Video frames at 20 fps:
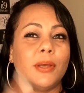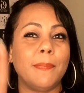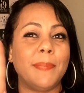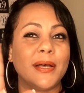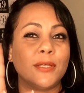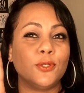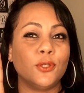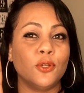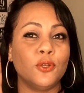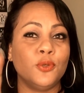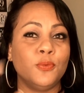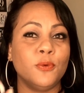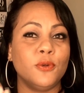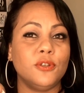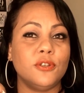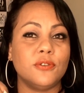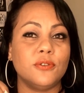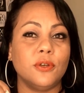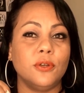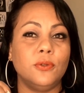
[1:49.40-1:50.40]
Passou dos
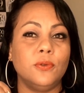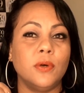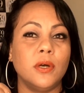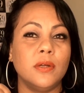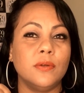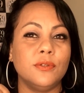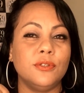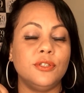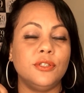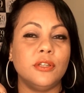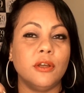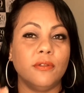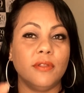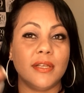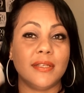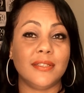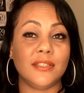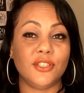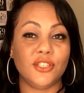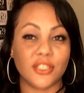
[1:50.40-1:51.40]
meus 18 anos, eu
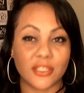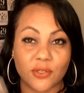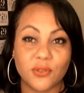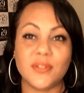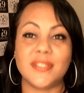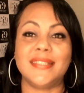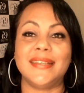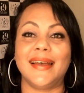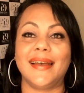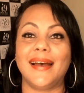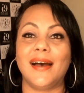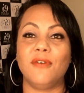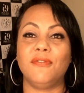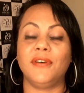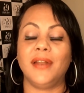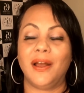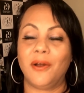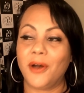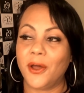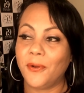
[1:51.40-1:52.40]
decidi sossegar. Eu
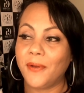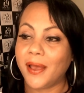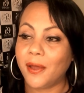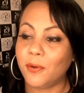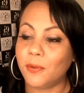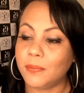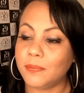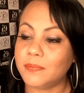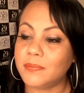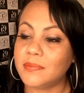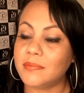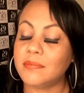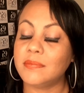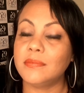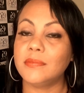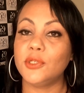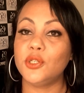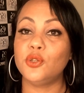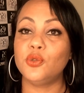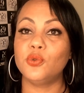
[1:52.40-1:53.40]
falei, agora eu quero
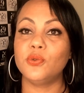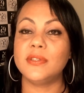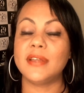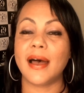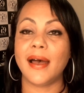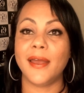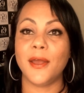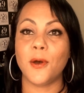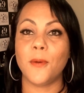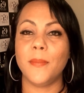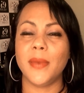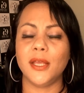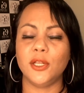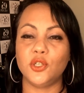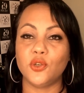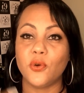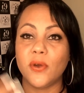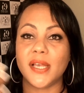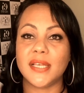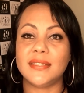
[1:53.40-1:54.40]
estudar
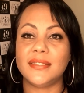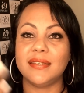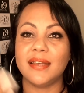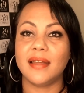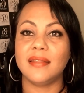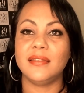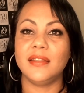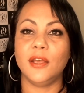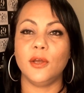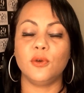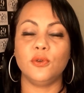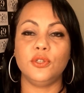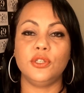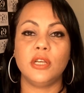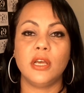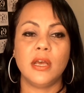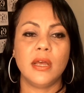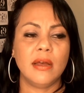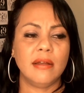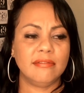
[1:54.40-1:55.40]
realmente, conhecer a
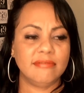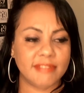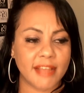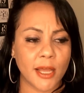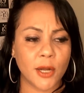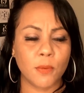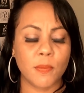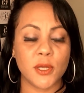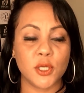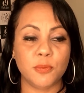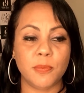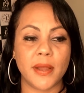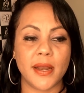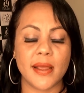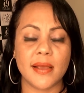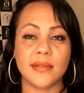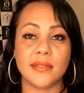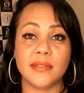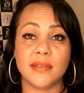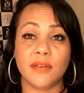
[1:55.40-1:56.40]
Deus, ter uma
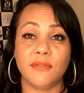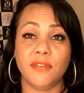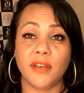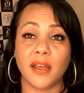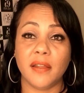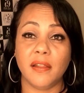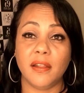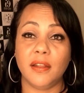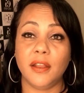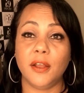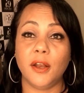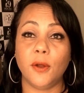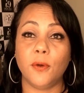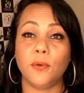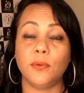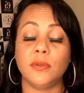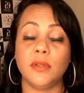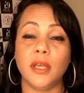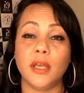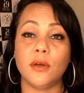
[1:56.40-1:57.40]
experiência verdadeira
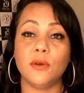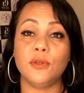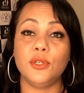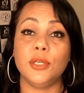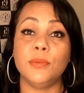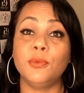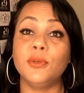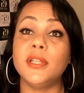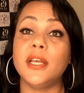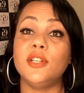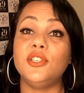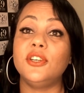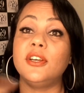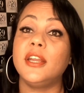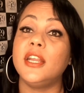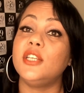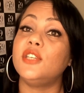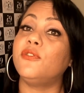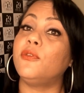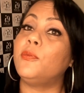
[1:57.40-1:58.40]
com Deus. E mudei de
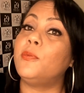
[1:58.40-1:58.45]
igreja.